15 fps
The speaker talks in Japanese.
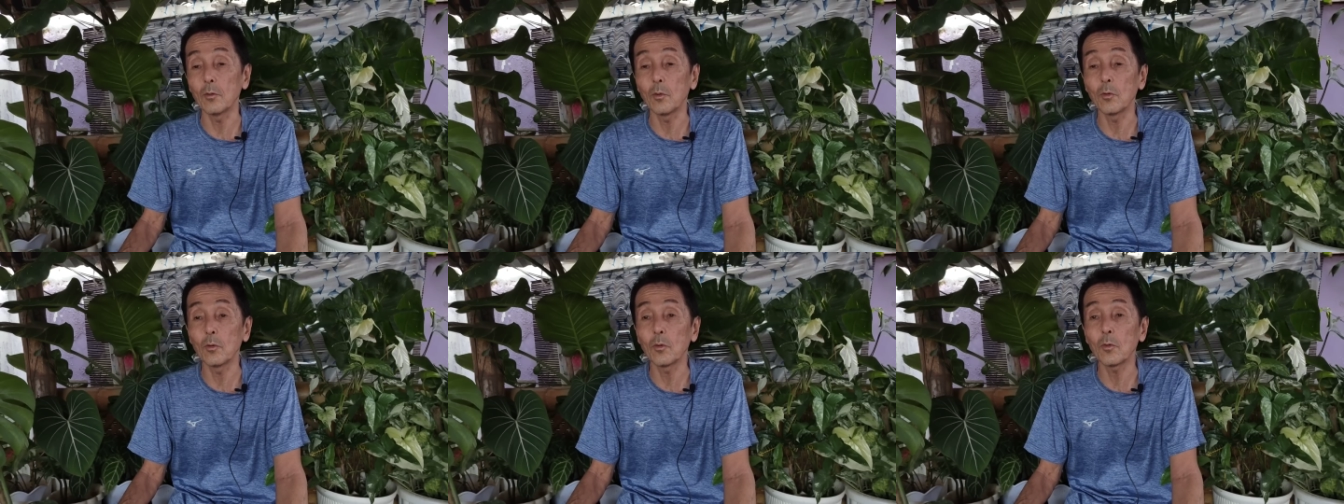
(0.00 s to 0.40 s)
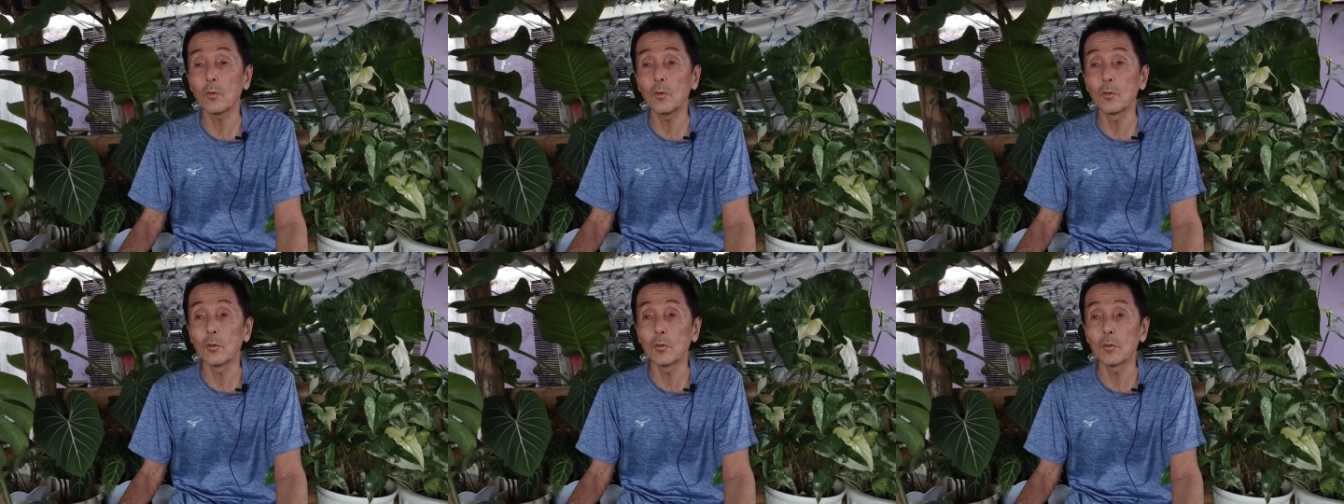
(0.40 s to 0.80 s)
どうの
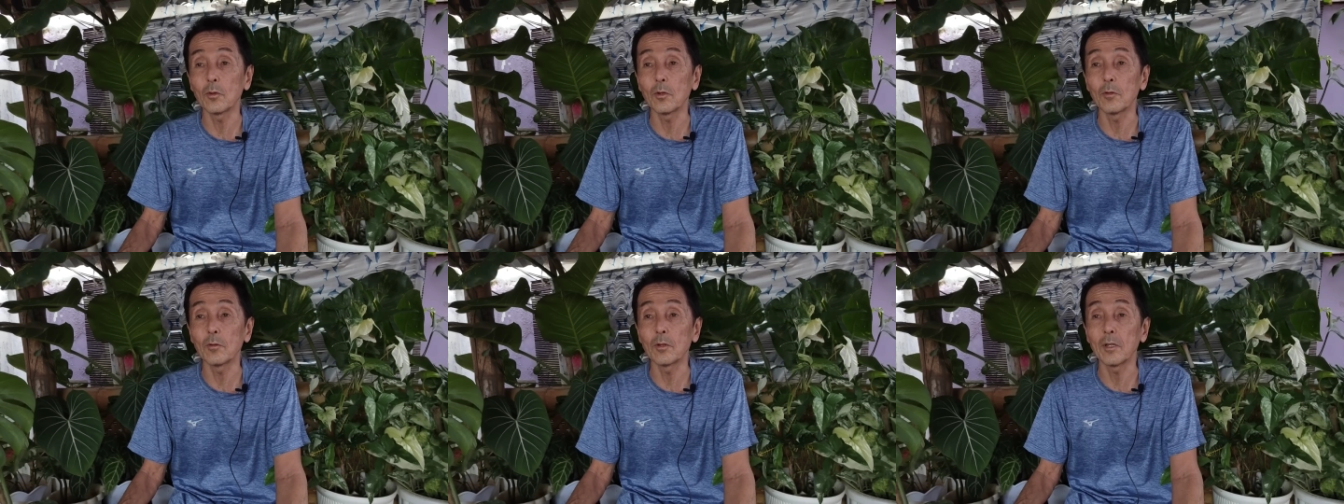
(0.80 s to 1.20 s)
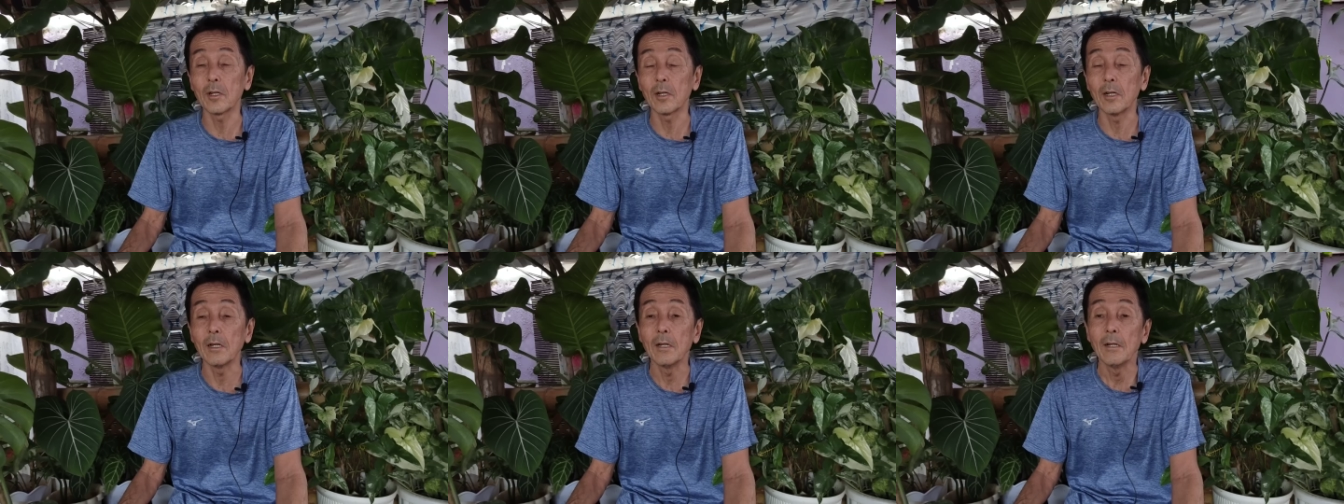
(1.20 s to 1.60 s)
こうのって言っ
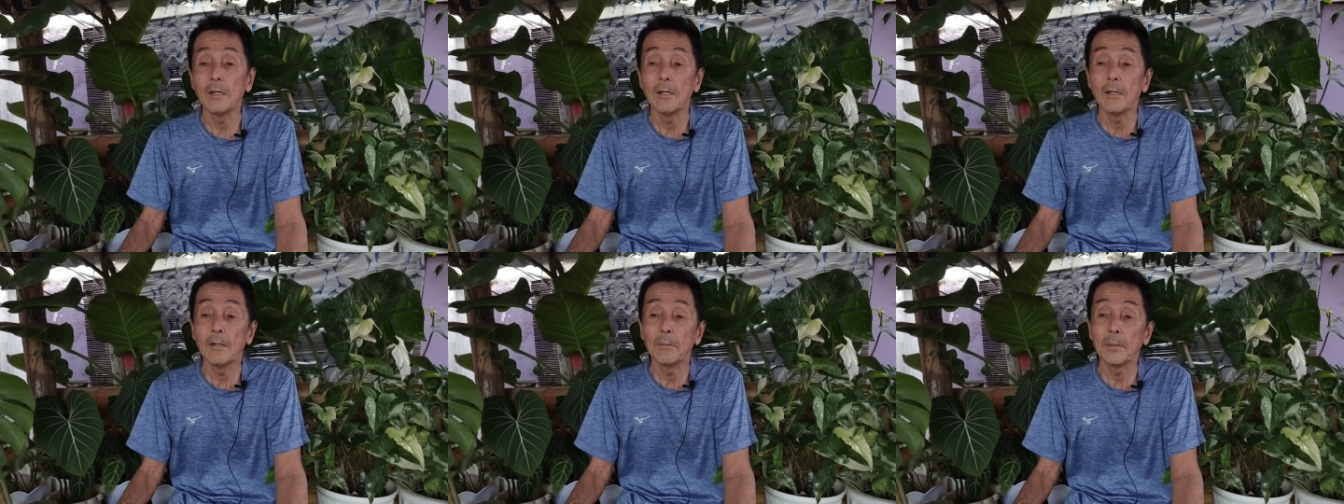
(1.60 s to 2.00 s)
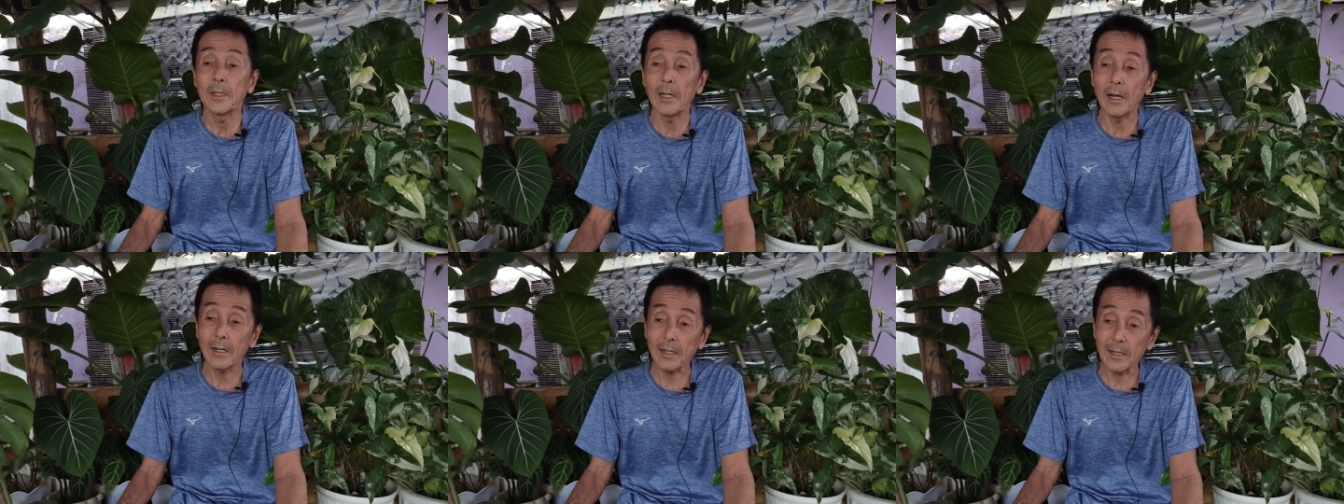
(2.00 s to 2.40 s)
たら、
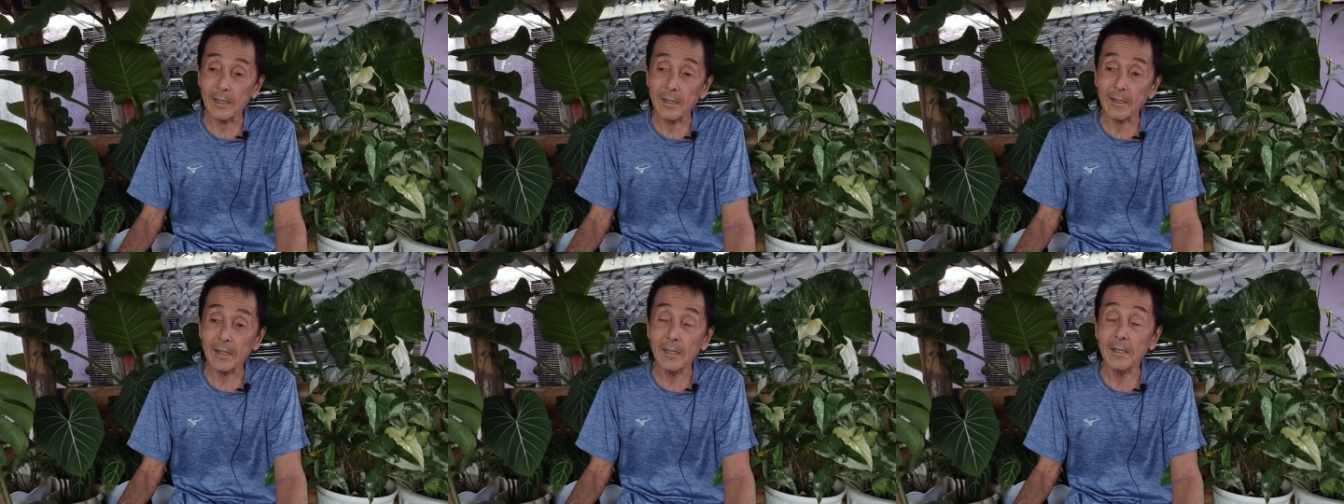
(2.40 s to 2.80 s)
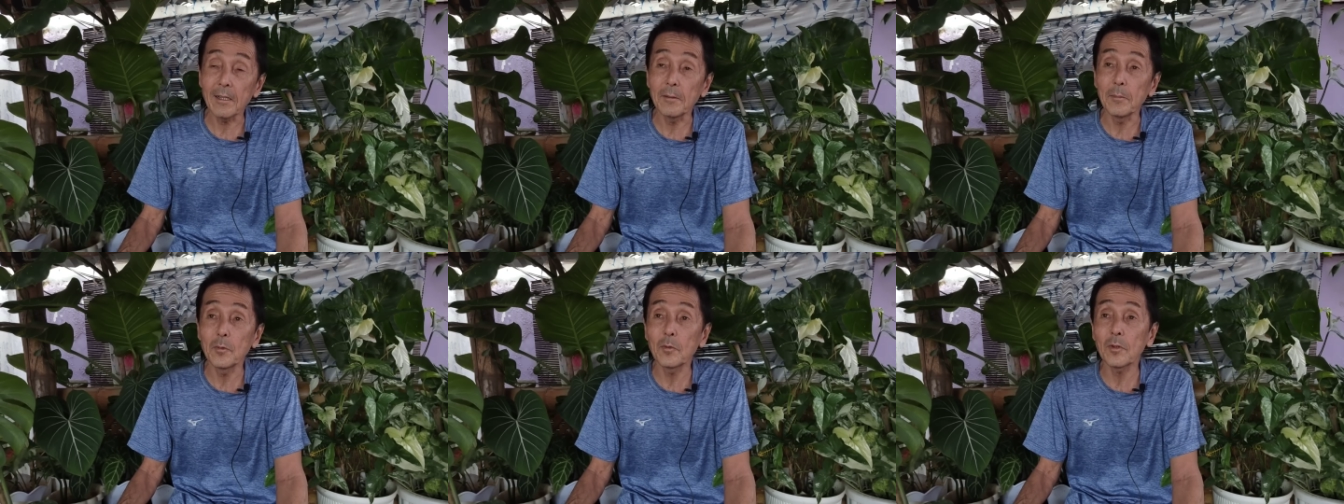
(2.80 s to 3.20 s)
なかなか
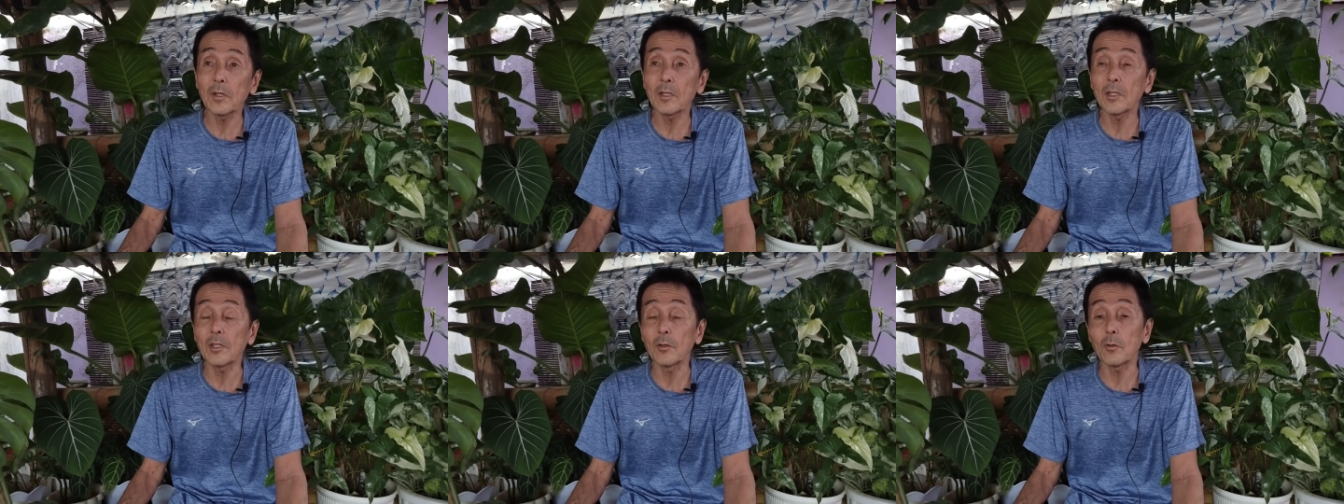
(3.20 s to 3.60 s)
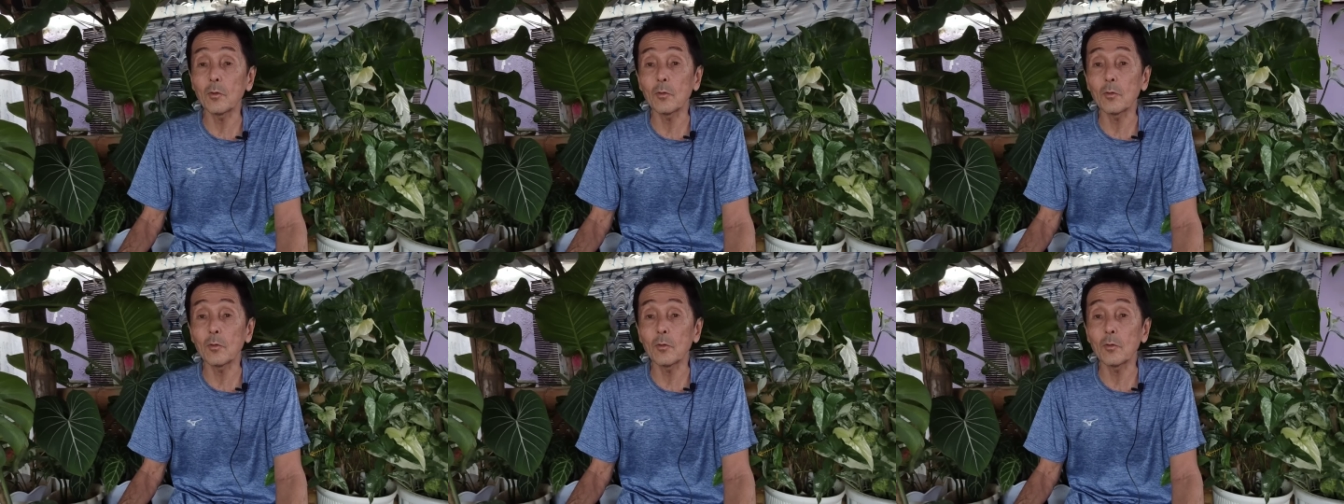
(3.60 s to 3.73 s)
ね、難しい。